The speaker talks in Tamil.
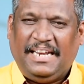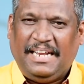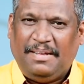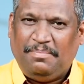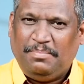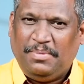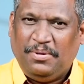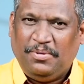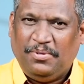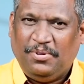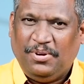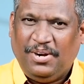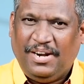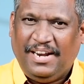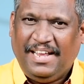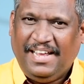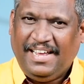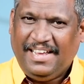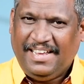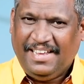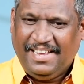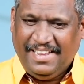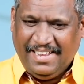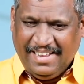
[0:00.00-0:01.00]
நம்ம ஊரில்
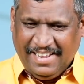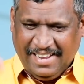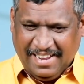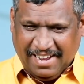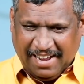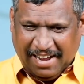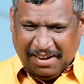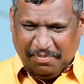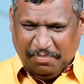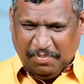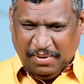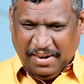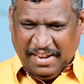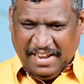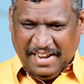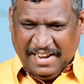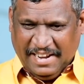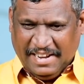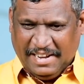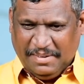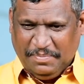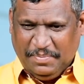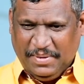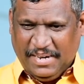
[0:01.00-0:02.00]
அப்படியே
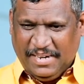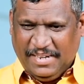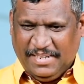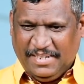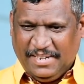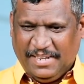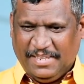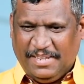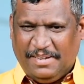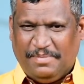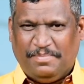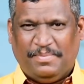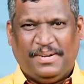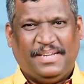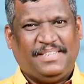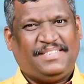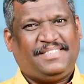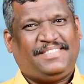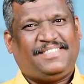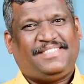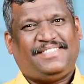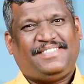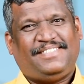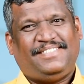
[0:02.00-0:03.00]
காப்பி அடித்தாதான்
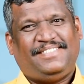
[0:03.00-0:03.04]
பாஸ்